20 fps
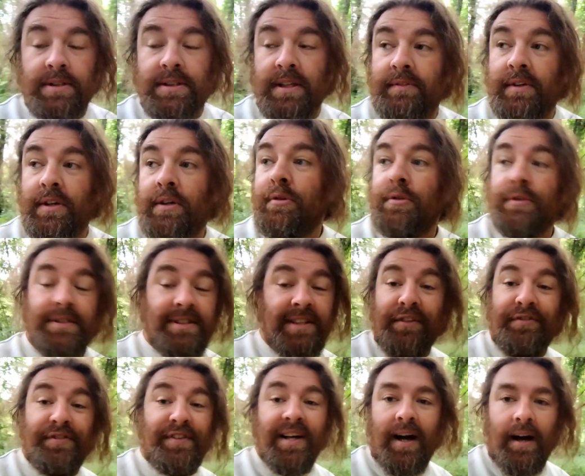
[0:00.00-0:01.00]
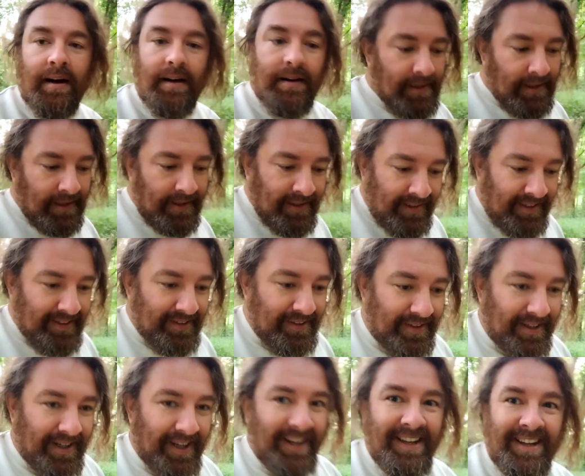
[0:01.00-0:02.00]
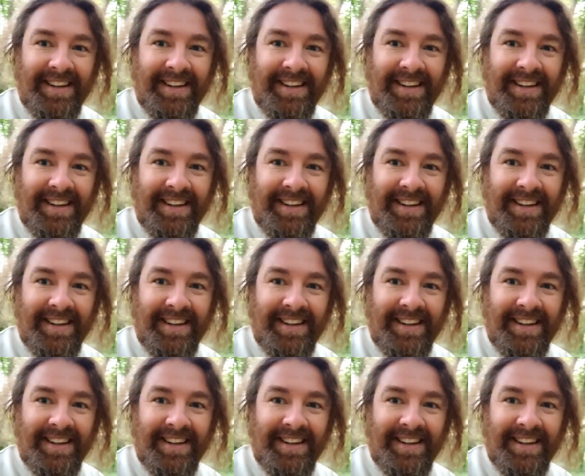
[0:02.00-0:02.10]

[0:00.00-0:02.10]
passe avec le Siafira euh,